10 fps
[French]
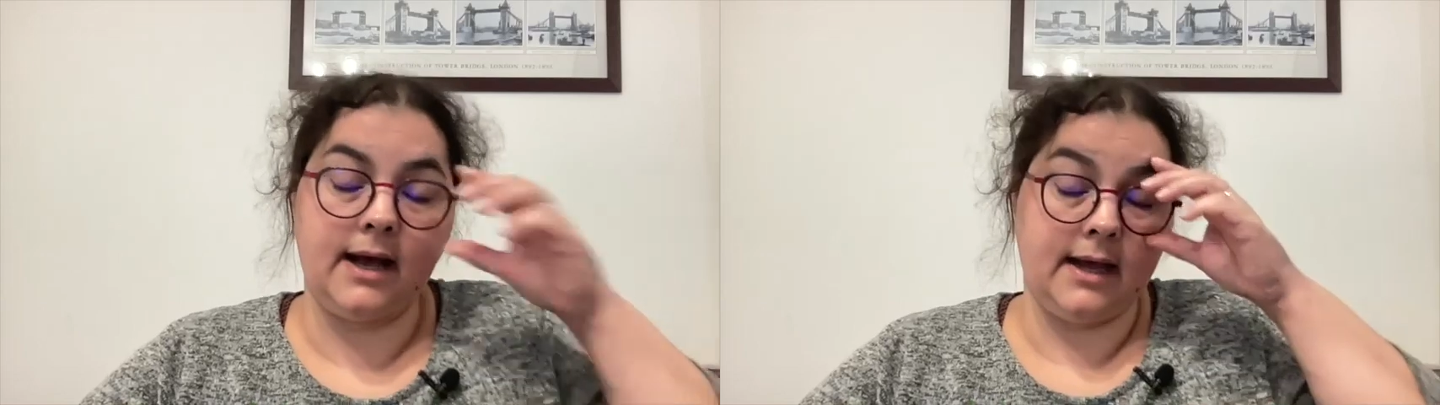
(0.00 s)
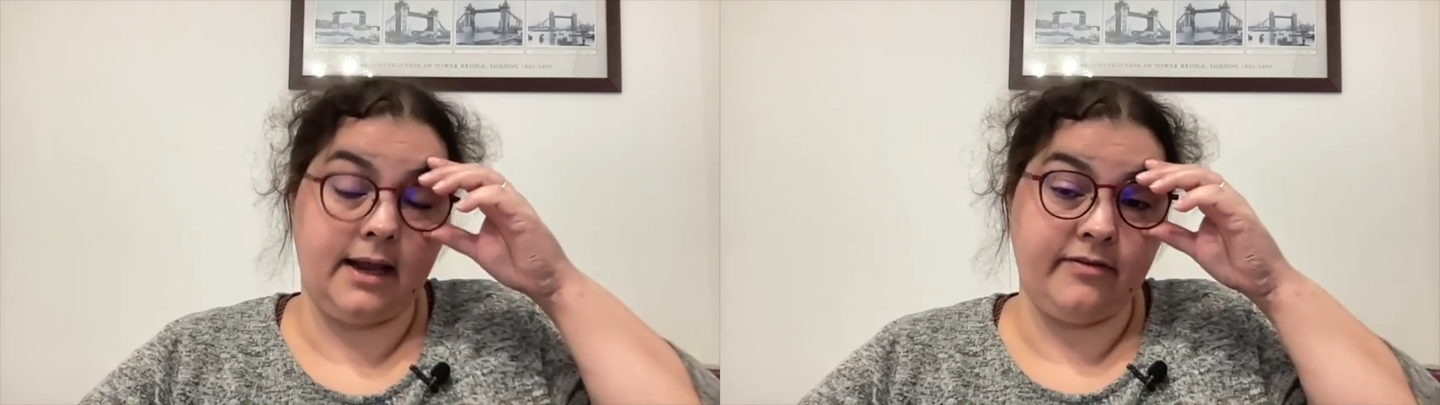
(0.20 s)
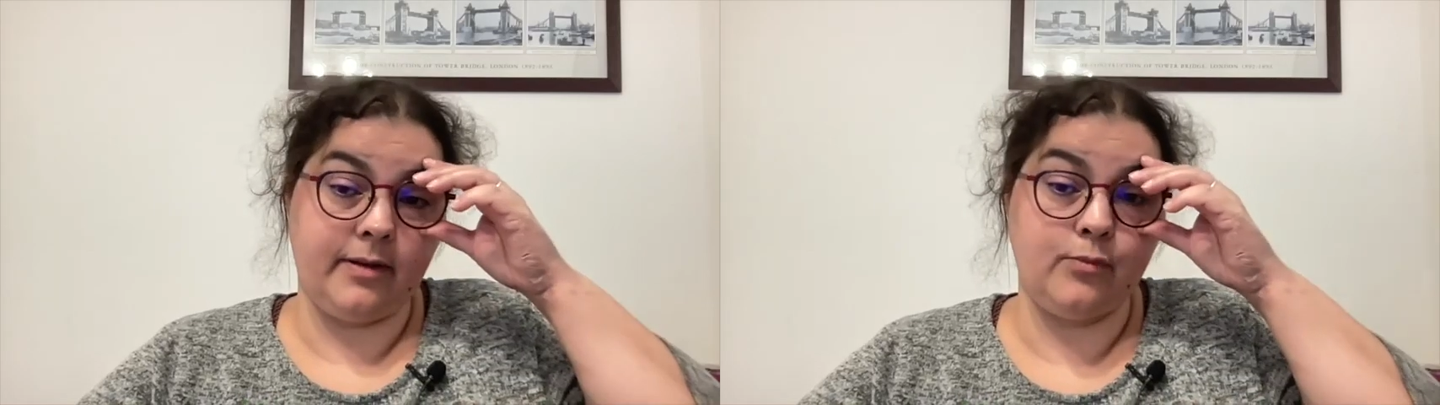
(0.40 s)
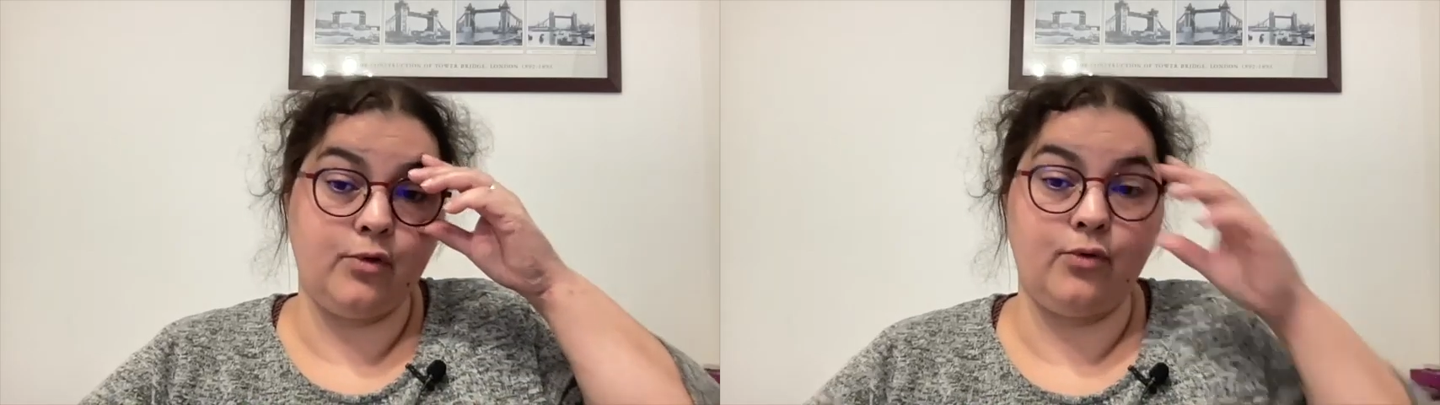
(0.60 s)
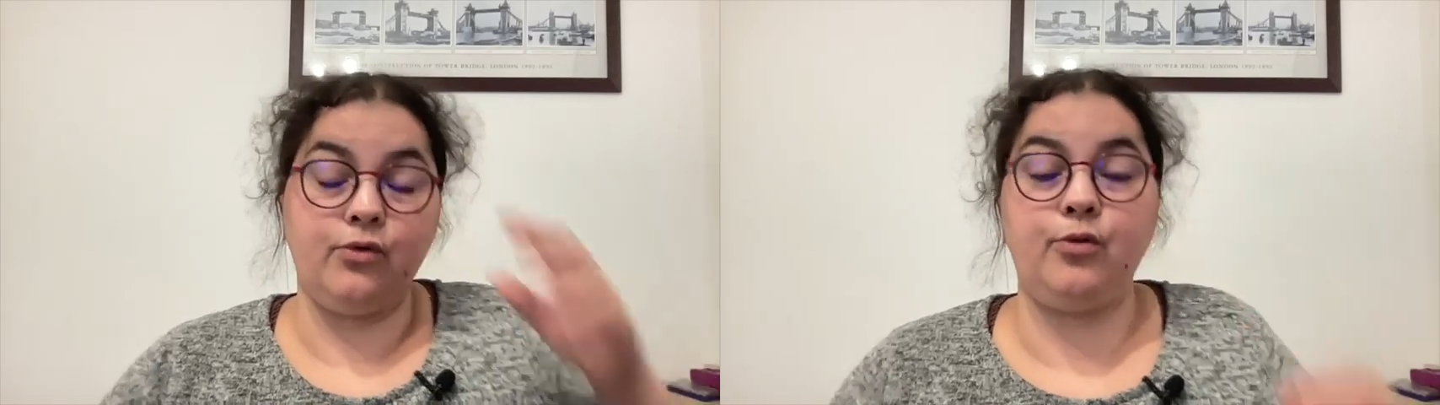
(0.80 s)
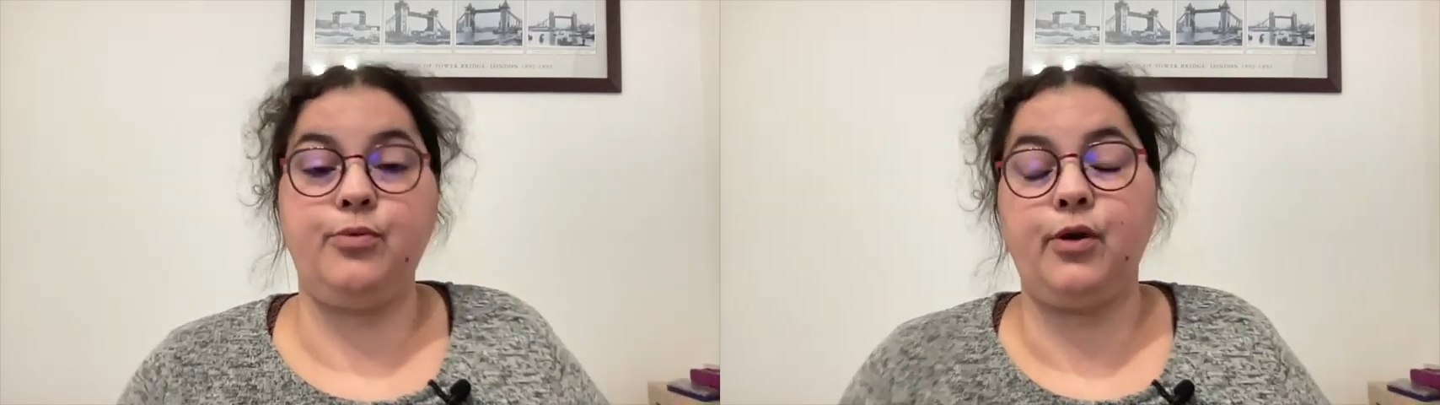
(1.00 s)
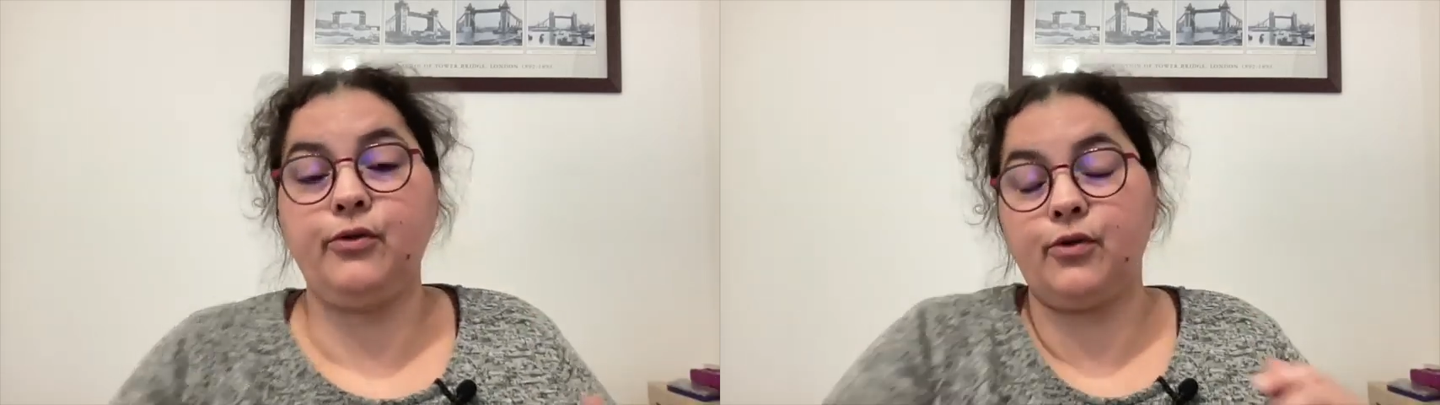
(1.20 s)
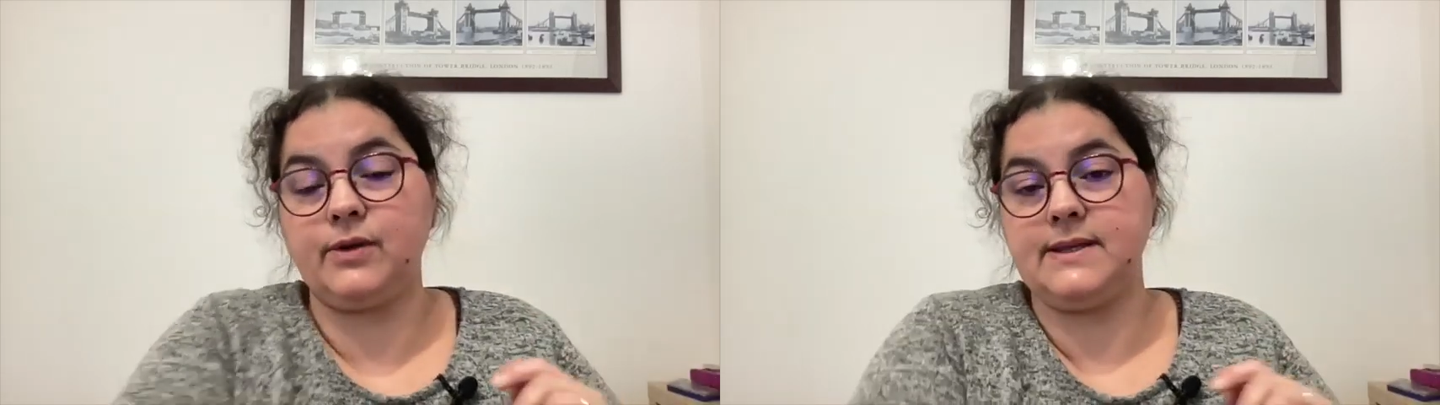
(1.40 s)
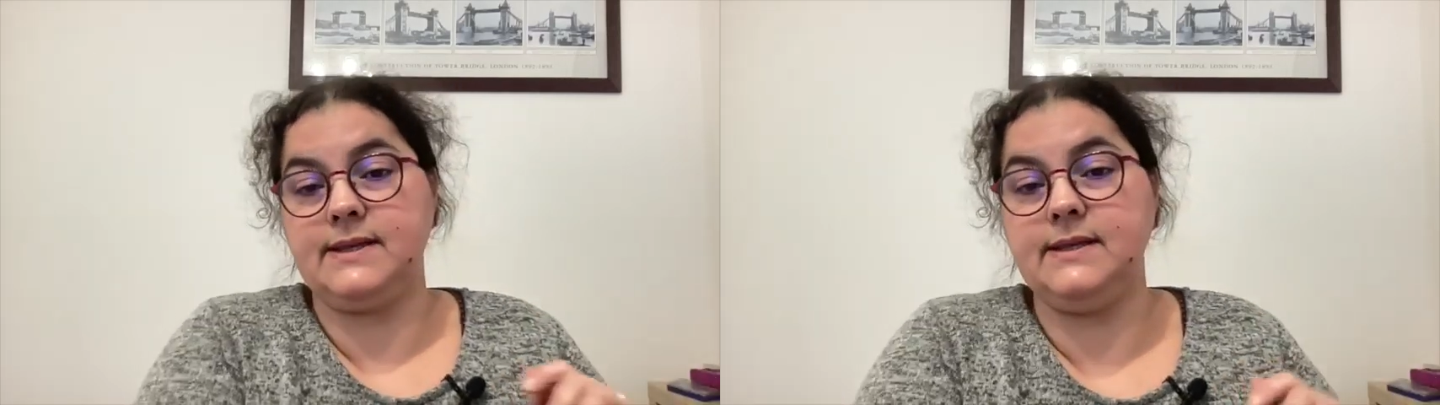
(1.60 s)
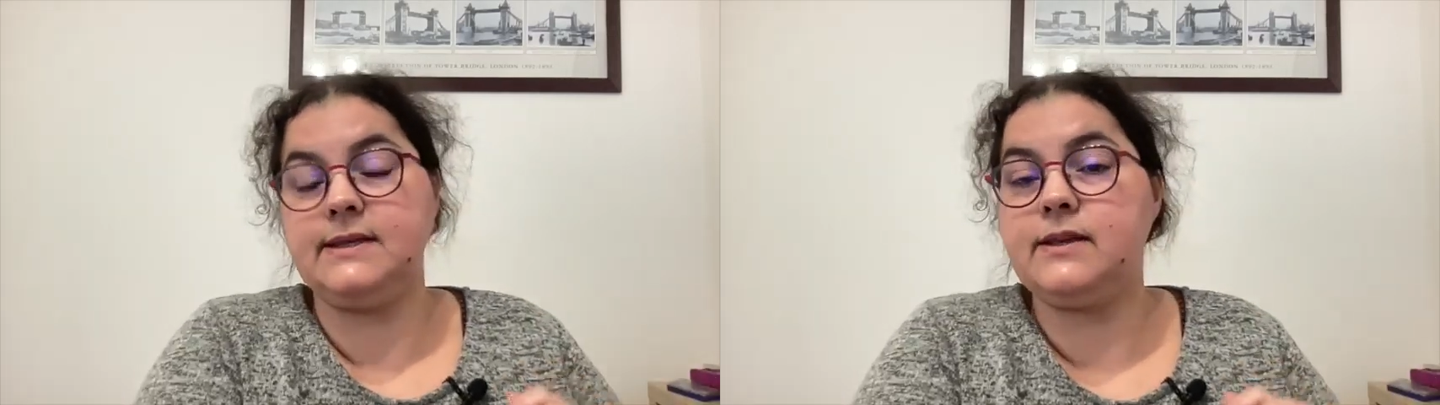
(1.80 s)
la, femme de, de Piotr,
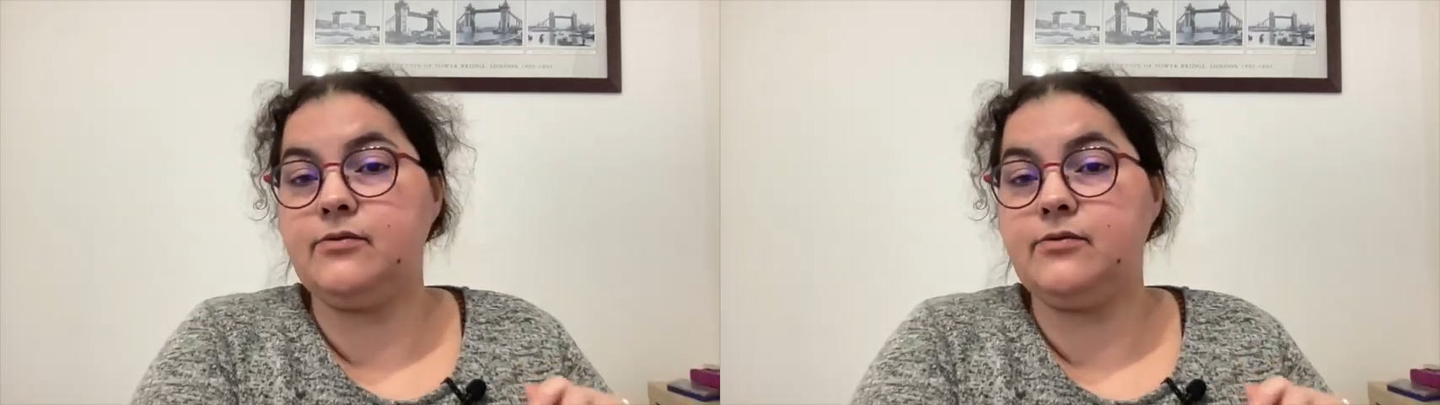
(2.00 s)
qui, qui,